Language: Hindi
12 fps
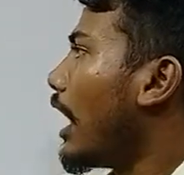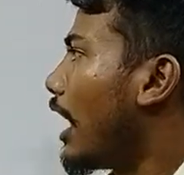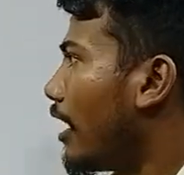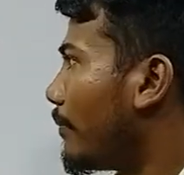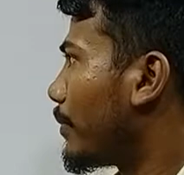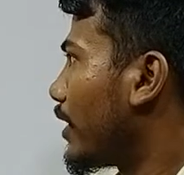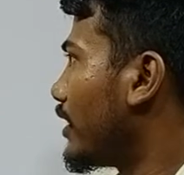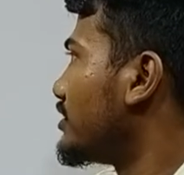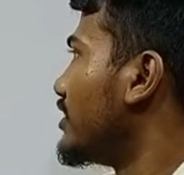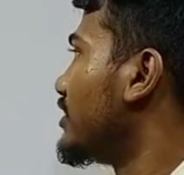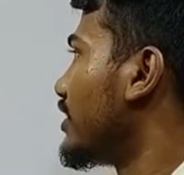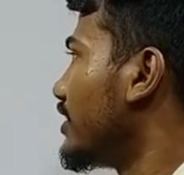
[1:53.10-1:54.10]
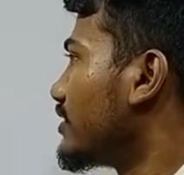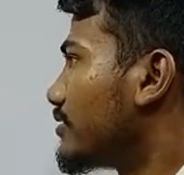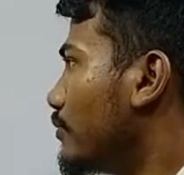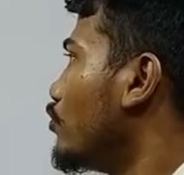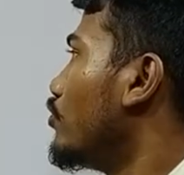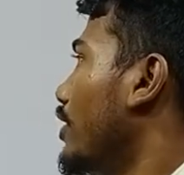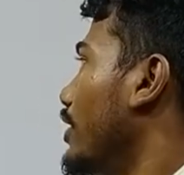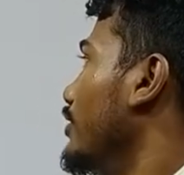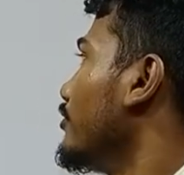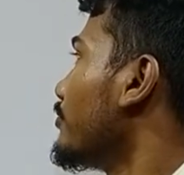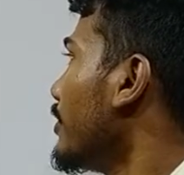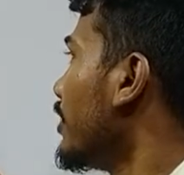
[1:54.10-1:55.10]
आपका क्षेत्रीय समूह है
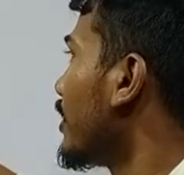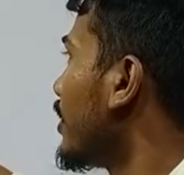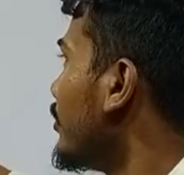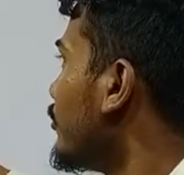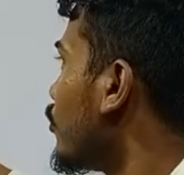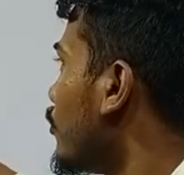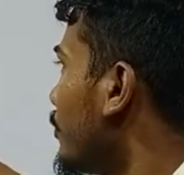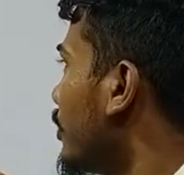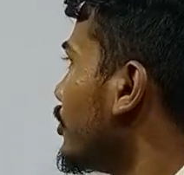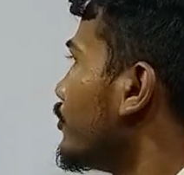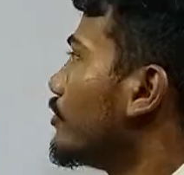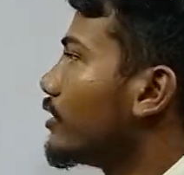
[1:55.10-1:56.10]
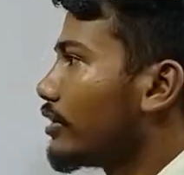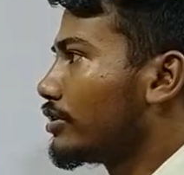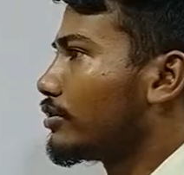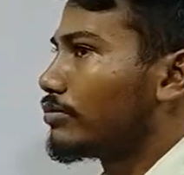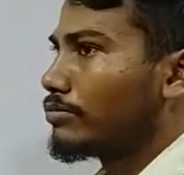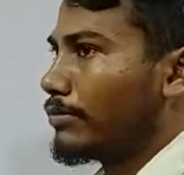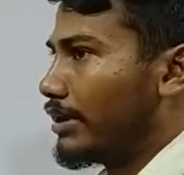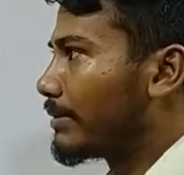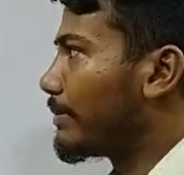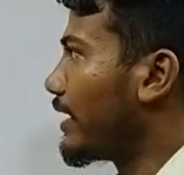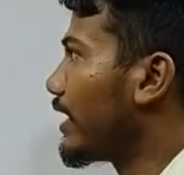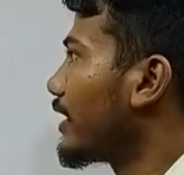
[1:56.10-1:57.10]
इसमें एक है यूरोपियन यूनियन एक
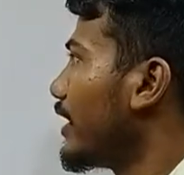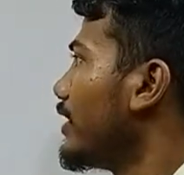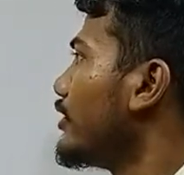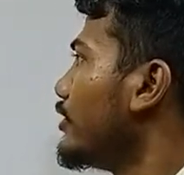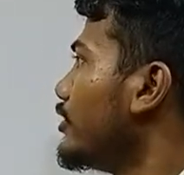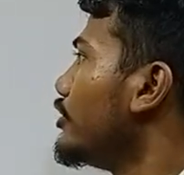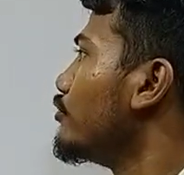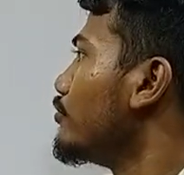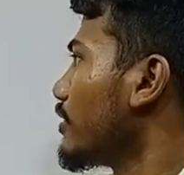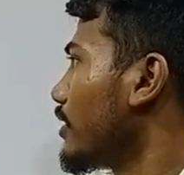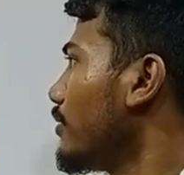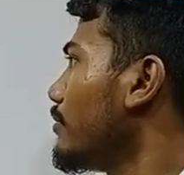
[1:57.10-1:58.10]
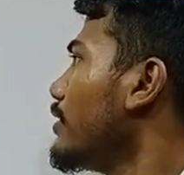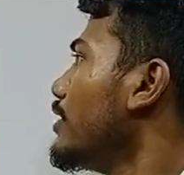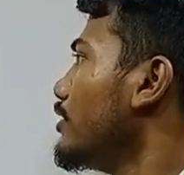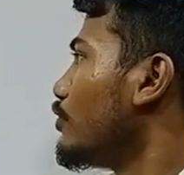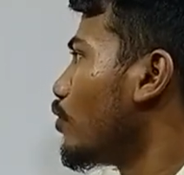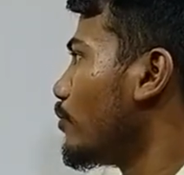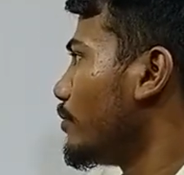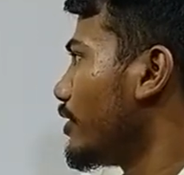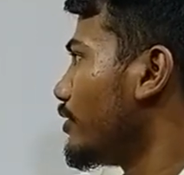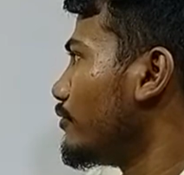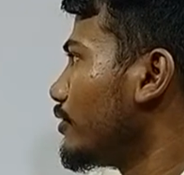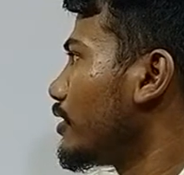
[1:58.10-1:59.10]
पहला क्या है ईयू e मतलब यूरोपियन
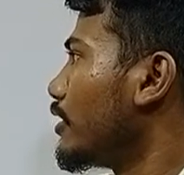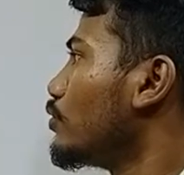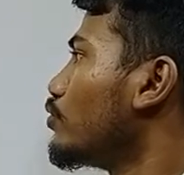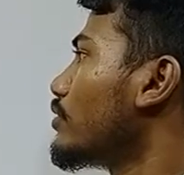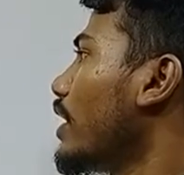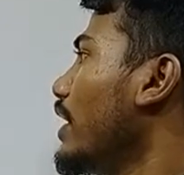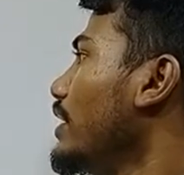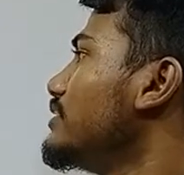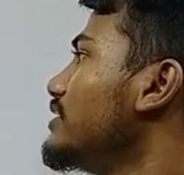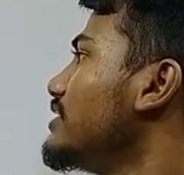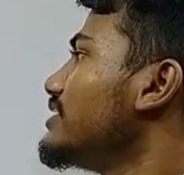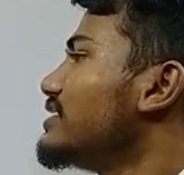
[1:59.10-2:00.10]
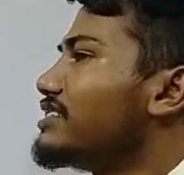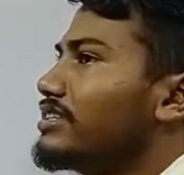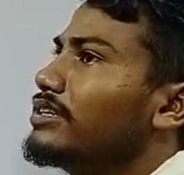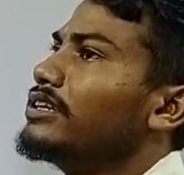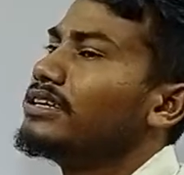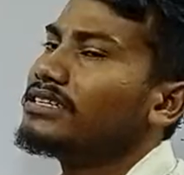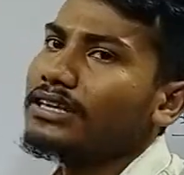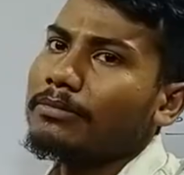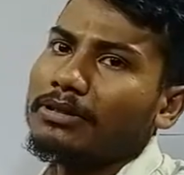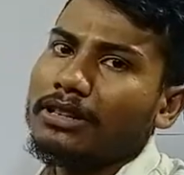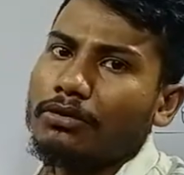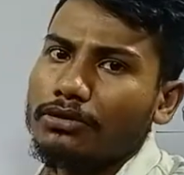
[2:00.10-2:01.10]
यूनियन दूसरा है जीसीसी इसका
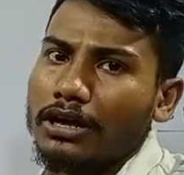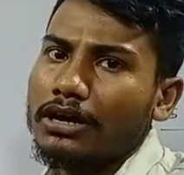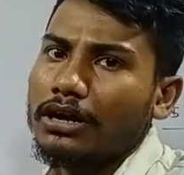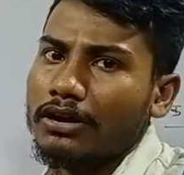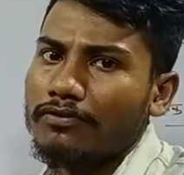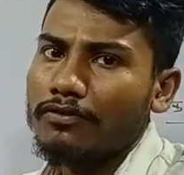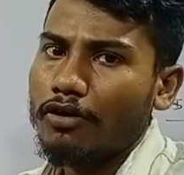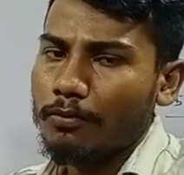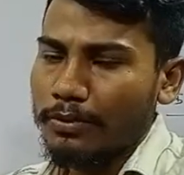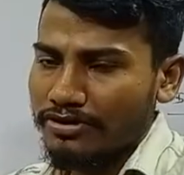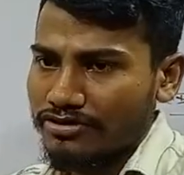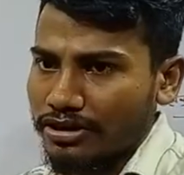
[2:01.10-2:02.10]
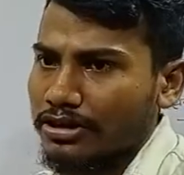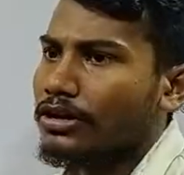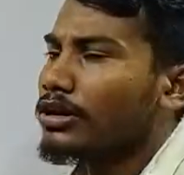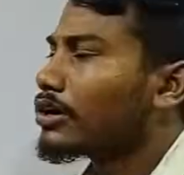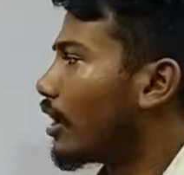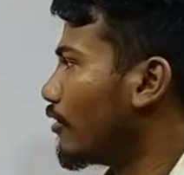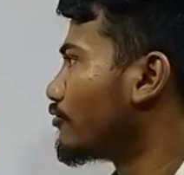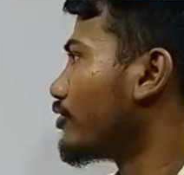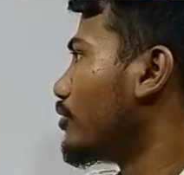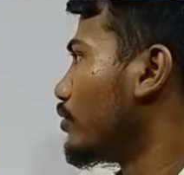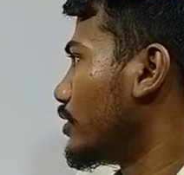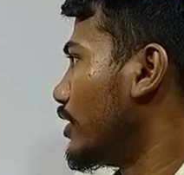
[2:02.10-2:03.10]
मतलब होता है गल्फ कॉरपोरेशन काउंसिल
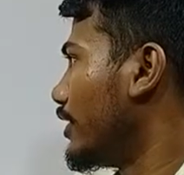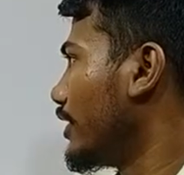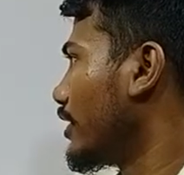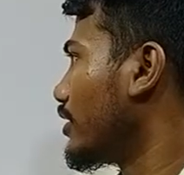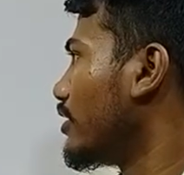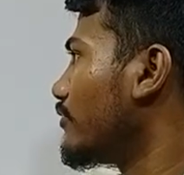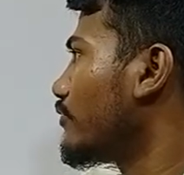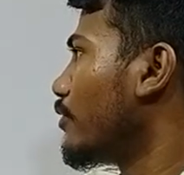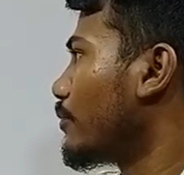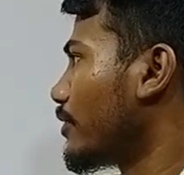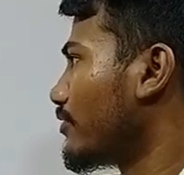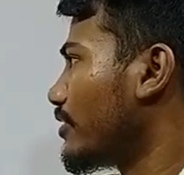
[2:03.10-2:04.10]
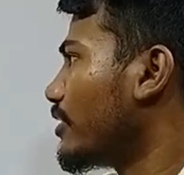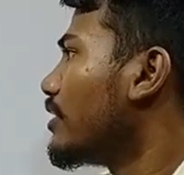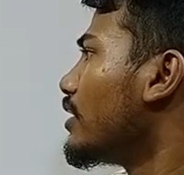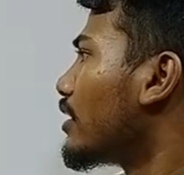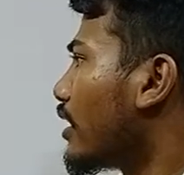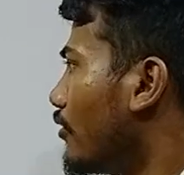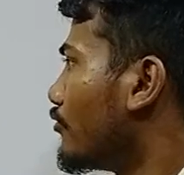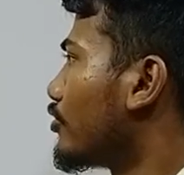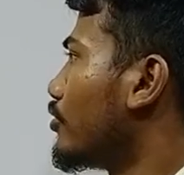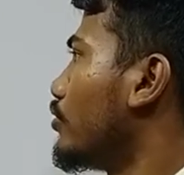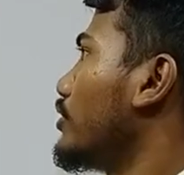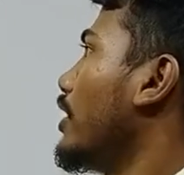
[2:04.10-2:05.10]
होता है ठीक है गल्फ कॉरपोरेशन काउंसिल
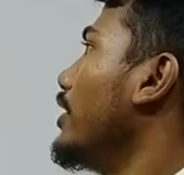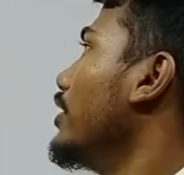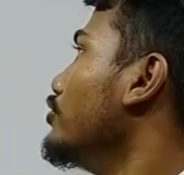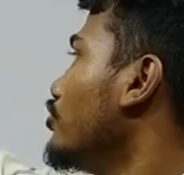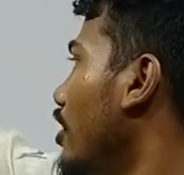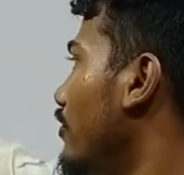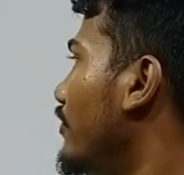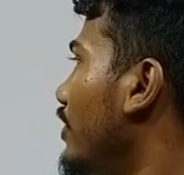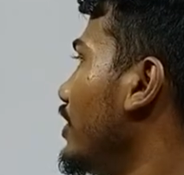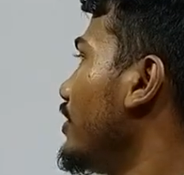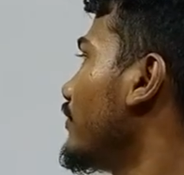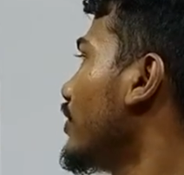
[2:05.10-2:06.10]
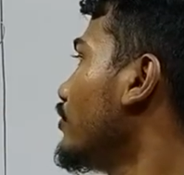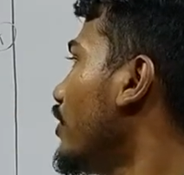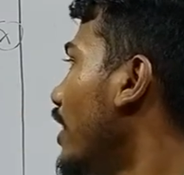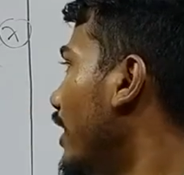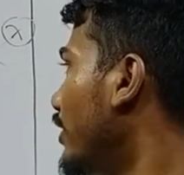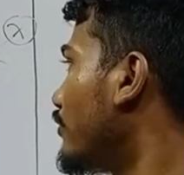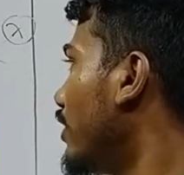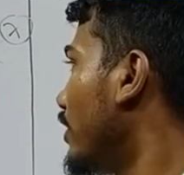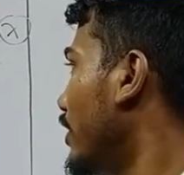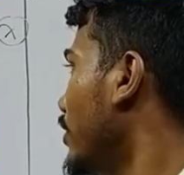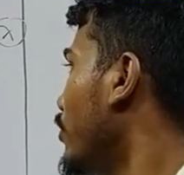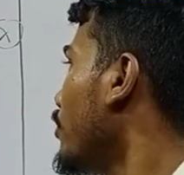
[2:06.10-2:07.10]
होता है जो एफ का जो हेड क्वार्टर है वो